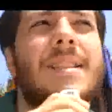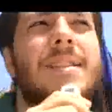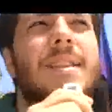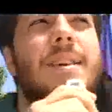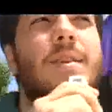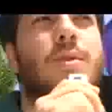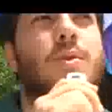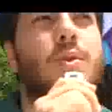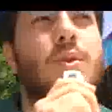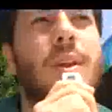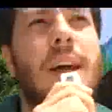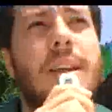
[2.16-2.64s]

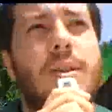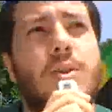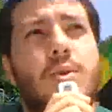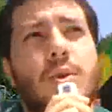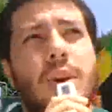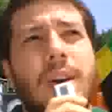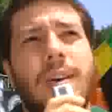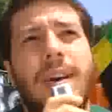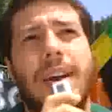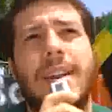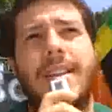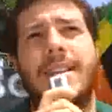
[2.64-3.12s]
di
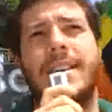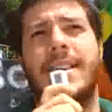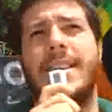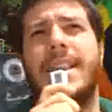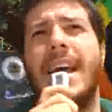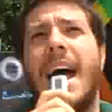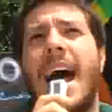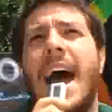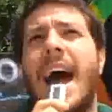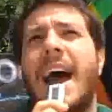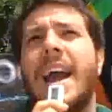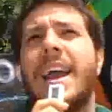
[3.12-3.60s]
studenti
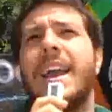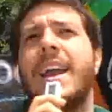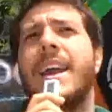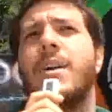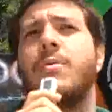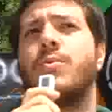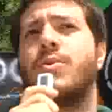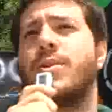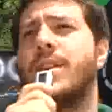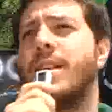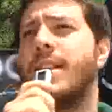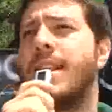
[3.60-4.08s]

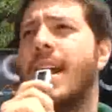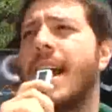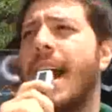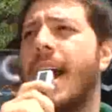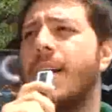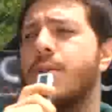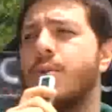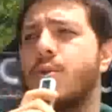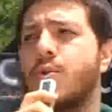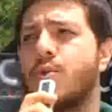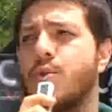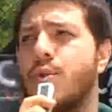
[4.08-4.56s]
universitari, un
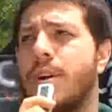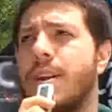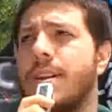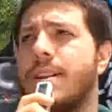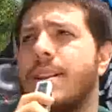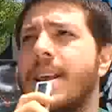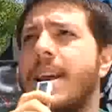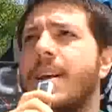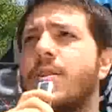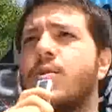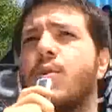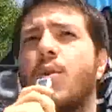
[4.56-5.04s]
sindacato
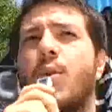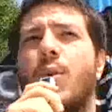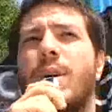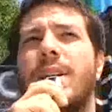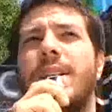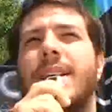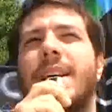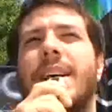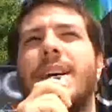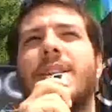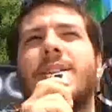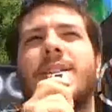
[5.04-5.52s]
studentesco
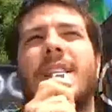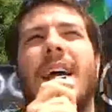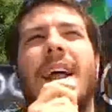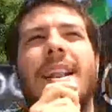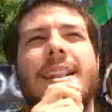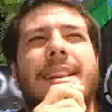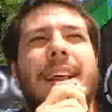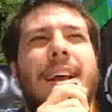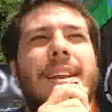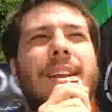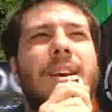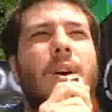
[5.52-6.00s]
quindi che
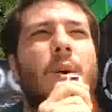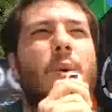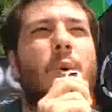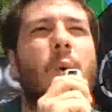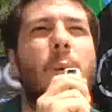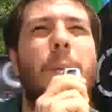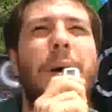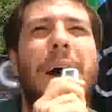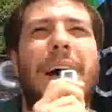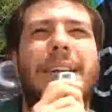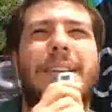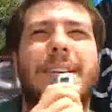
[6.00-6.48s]
tenta di
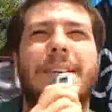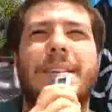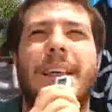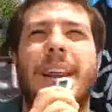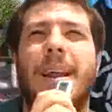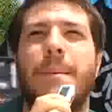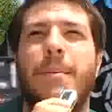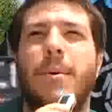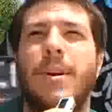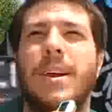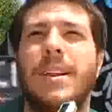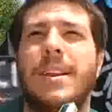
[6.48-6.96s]
occuparsi
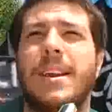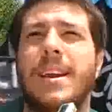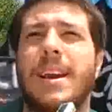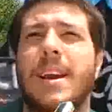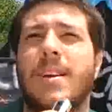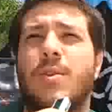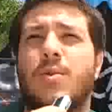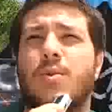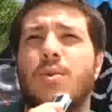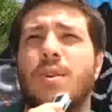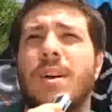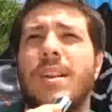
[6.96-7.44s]
delle
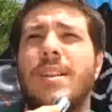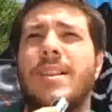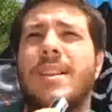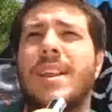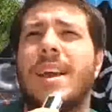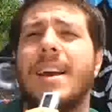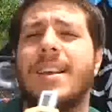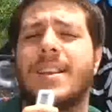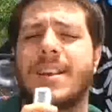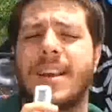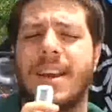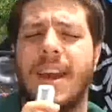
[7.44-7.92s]
politiche
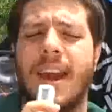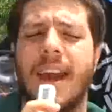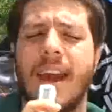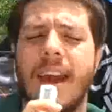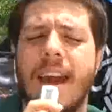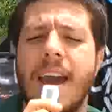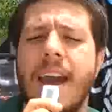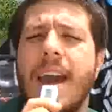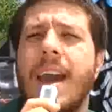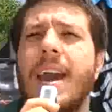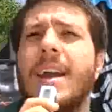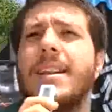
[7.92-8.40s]
studentesche
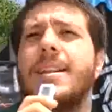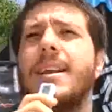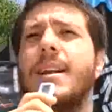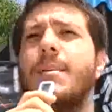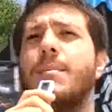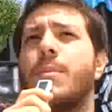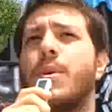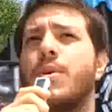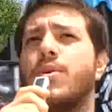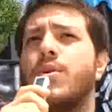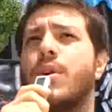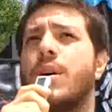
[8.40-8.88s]
e
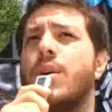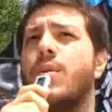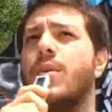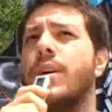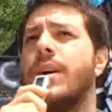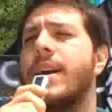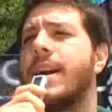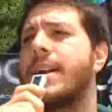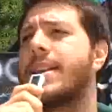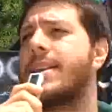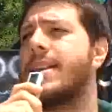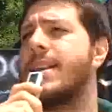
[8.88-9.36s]
del mondo
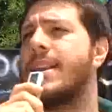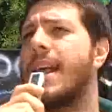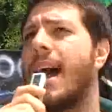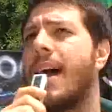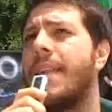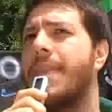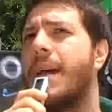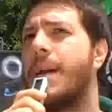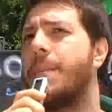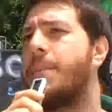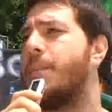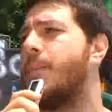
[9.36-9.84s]

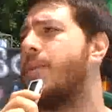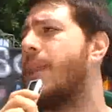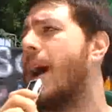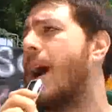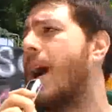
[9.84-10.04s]
dell'università da,